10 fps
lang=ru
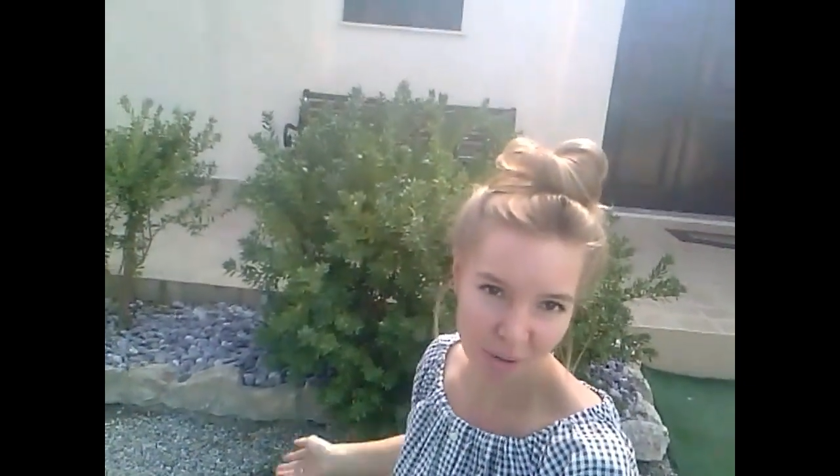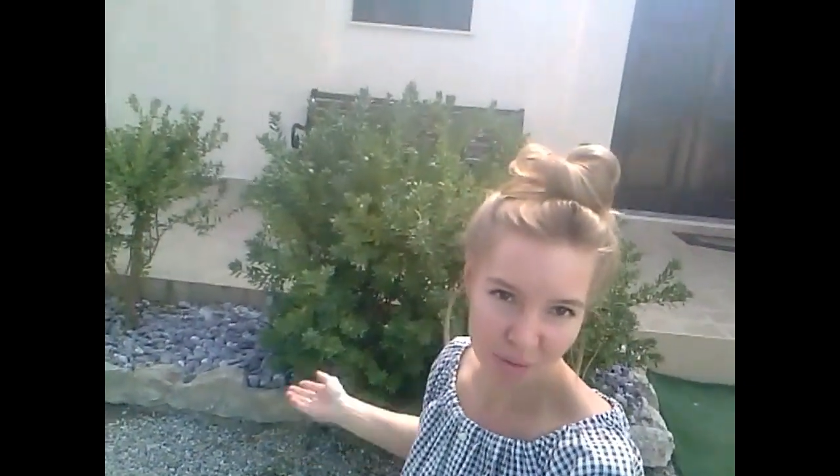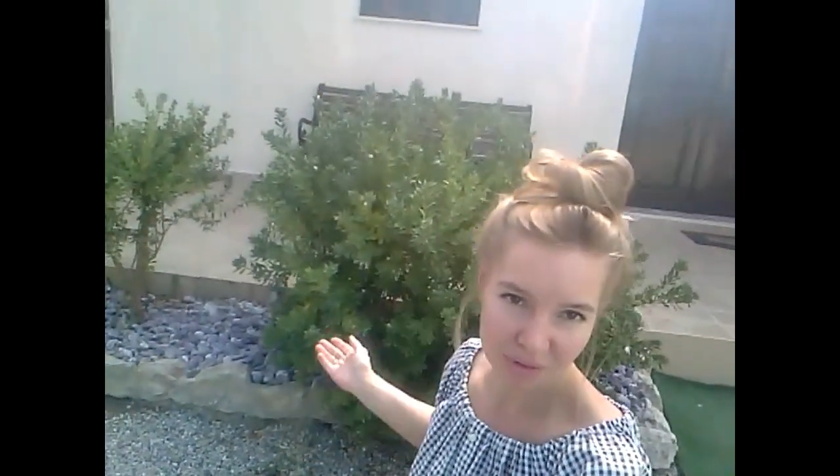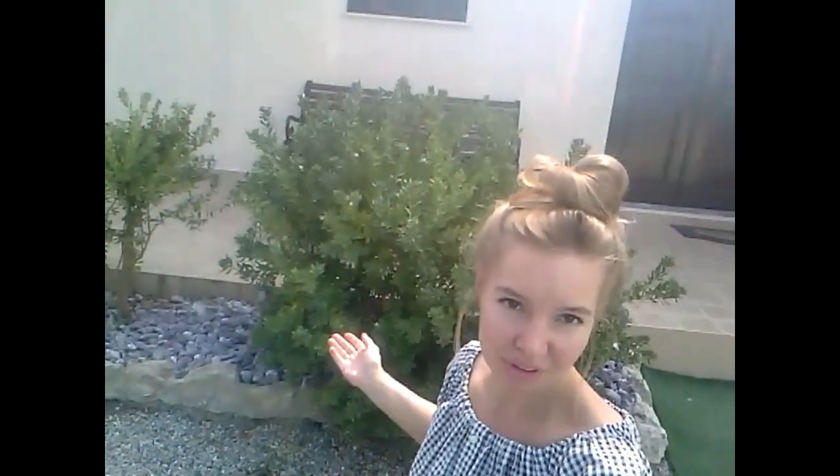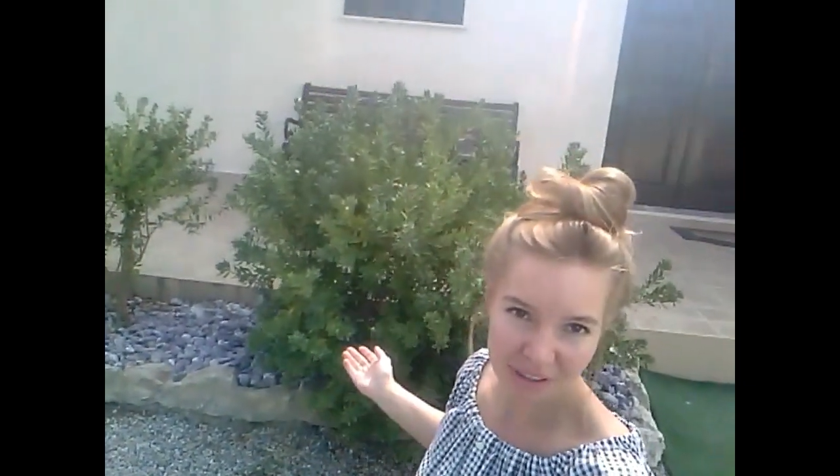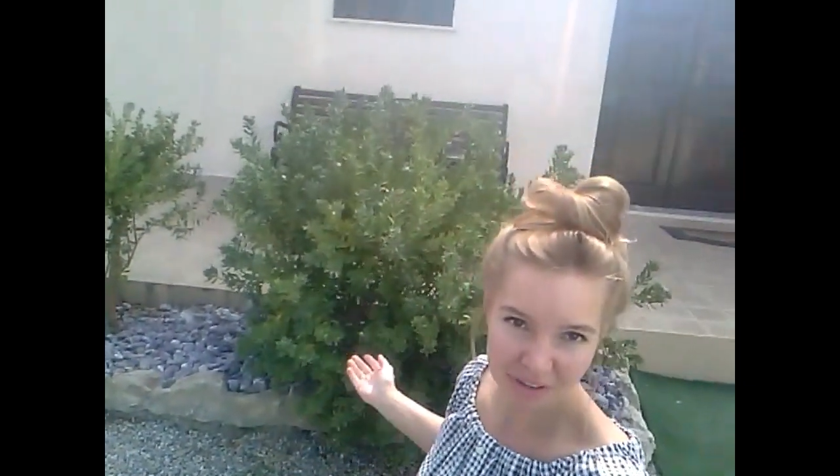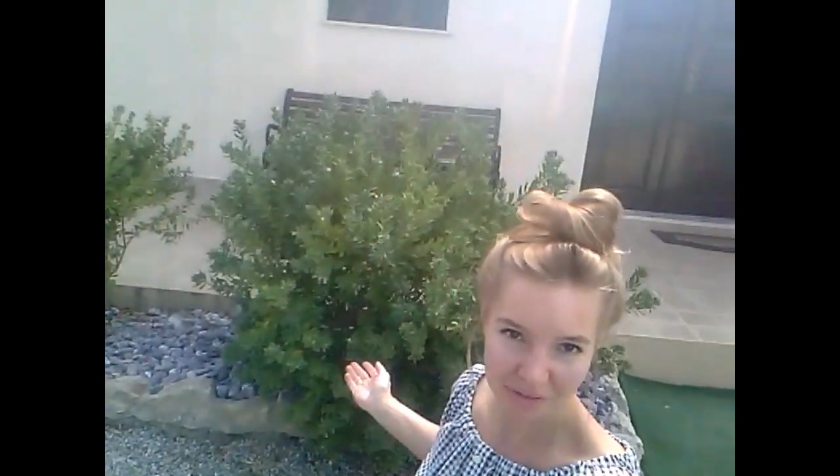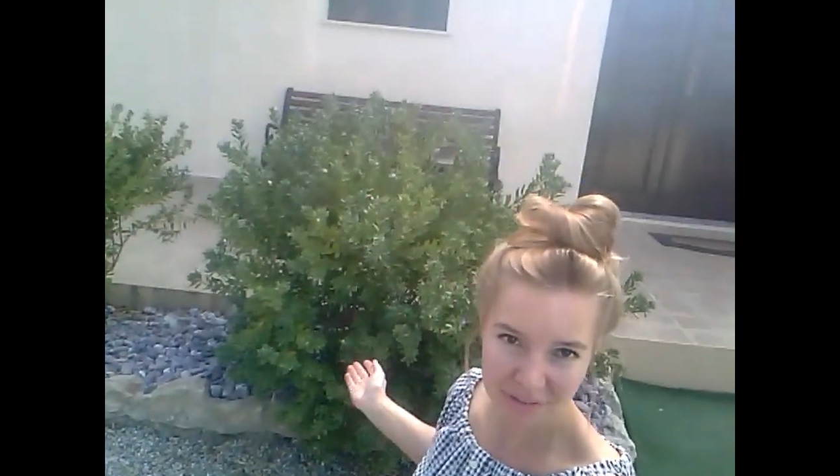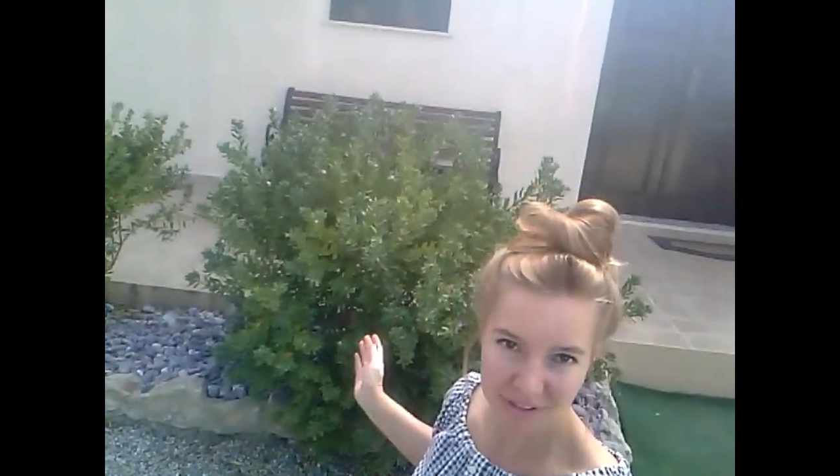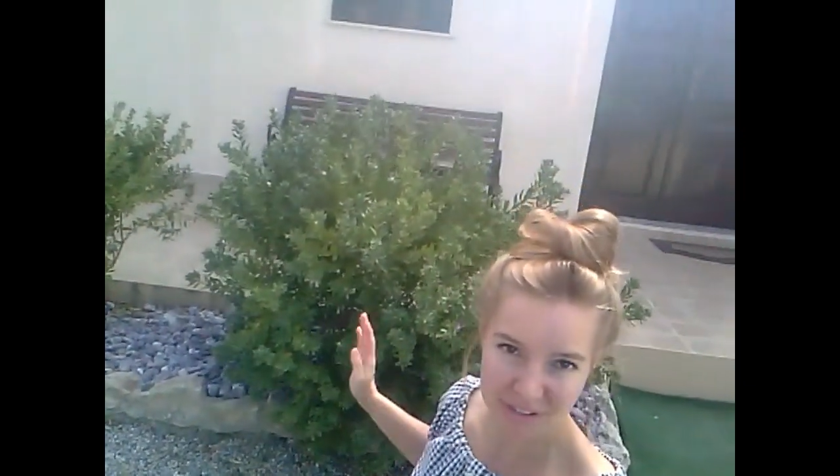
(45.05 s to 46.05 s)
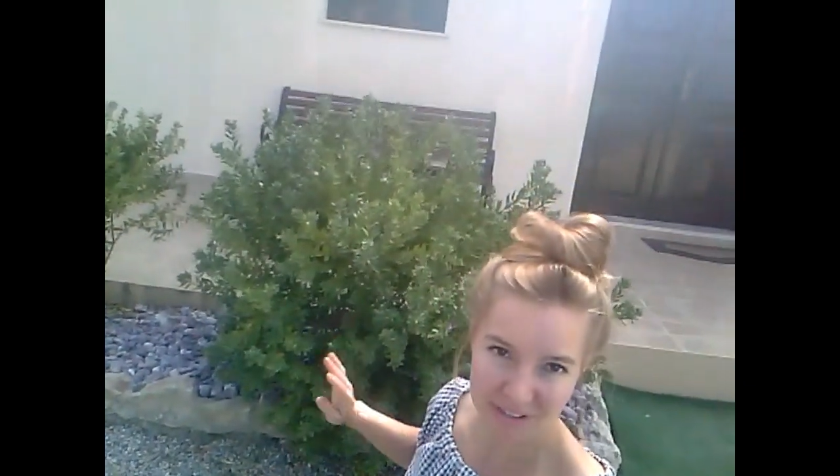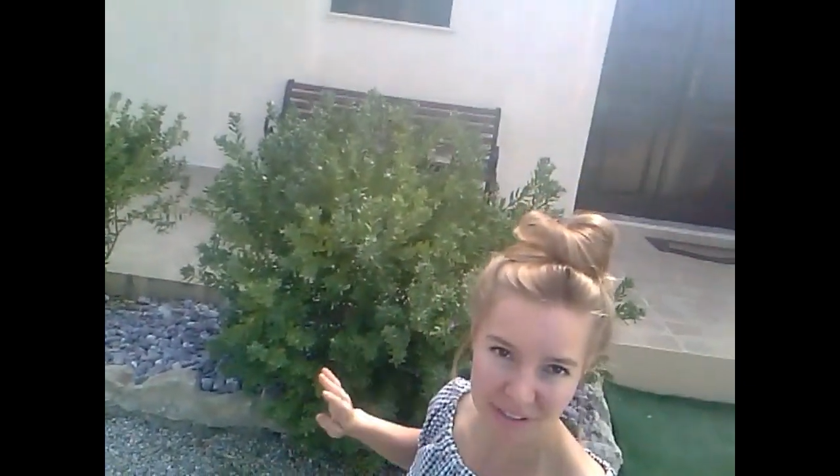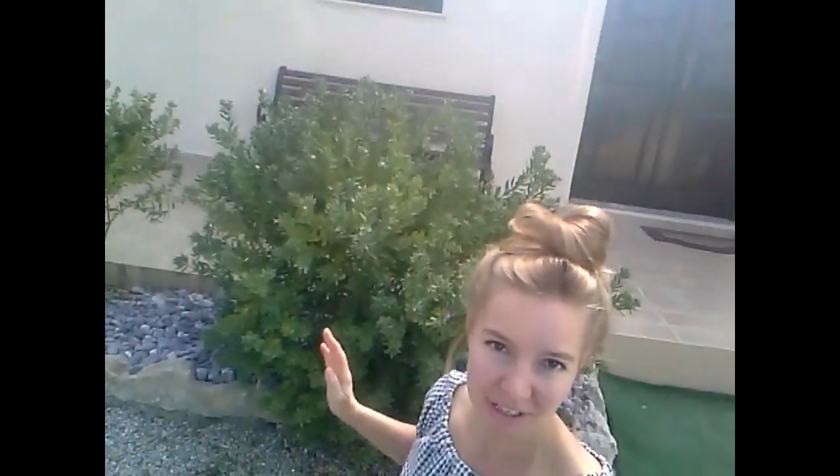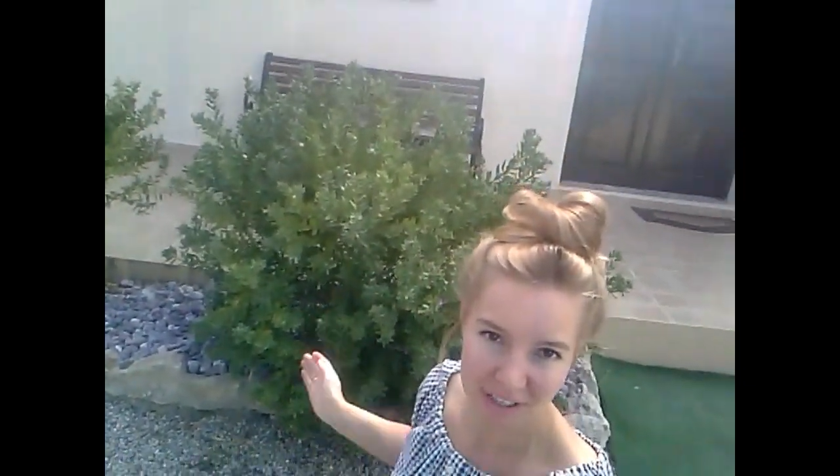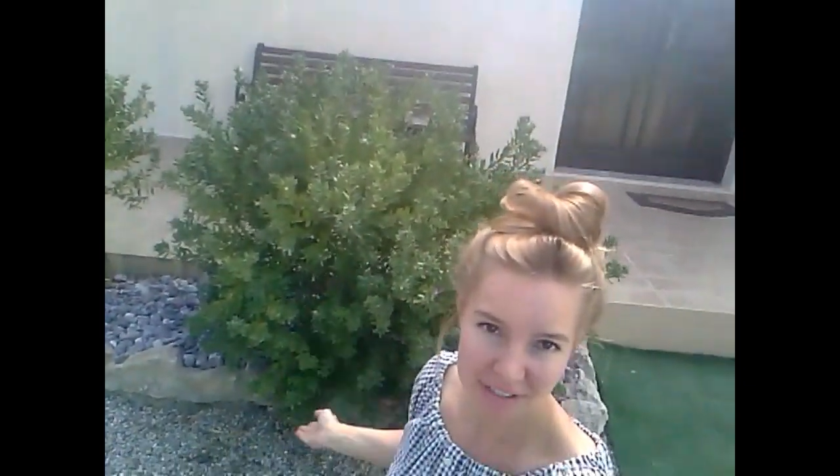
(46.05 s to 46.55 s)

он, как вы видите,